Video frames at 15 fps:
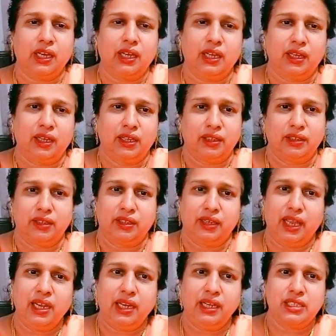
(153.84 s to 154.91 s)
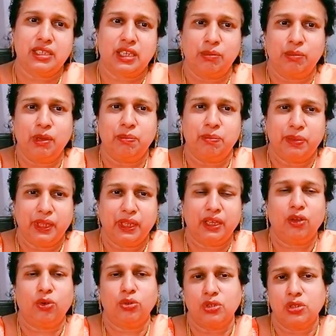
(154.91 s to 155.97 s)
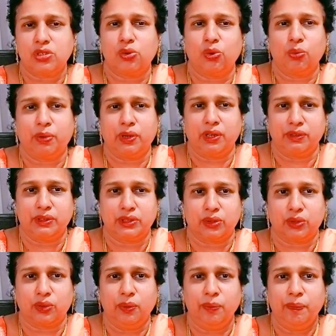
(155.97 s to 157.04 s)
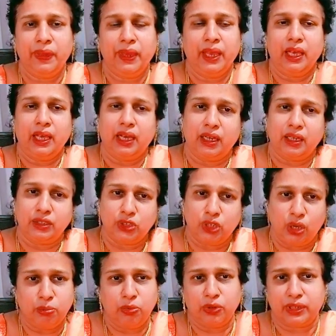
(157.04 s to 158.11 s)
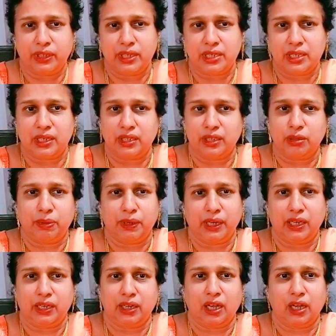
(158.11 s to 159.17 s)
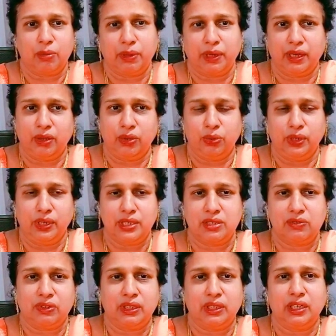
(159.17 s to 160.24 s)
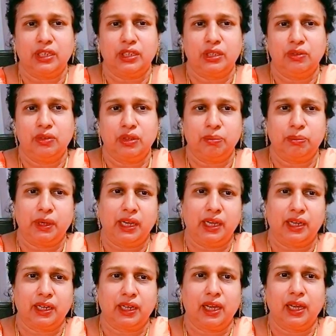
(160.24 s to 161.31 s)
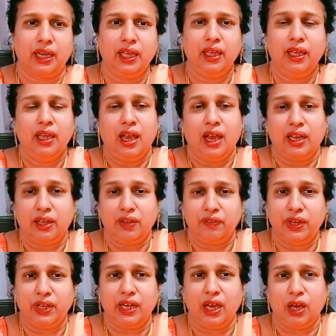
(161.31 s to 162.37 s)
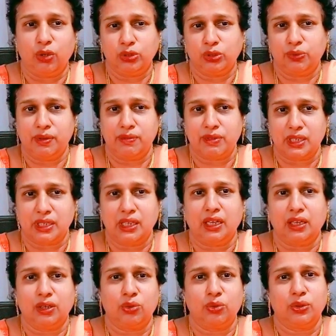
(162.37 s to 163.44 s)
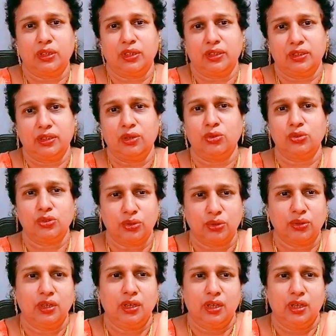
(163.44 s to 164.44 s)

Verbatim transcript: நாங்கள் இந்த டெய்லரிங் ஸ்கீமை இப்போதைக்கு கொஞ்சம் ஸ்லோ பண்ணி வச்சுருக்குறோம் ஜாப் ஜாப் ஒர்க்கர்ஸ் எடுத்து பண்ணிகிட்ருக்காங்க பெரிய யூனிட்ஸ் வந்து எடுத்து பண்ணிகிட்ருக்காங்க ஆனால் வீட்டில் ஹவுஸ் ஒய்ஃப்ஸுக்கு நாங்கள் கொடுக்குறதுக்கு கொஞ்சம்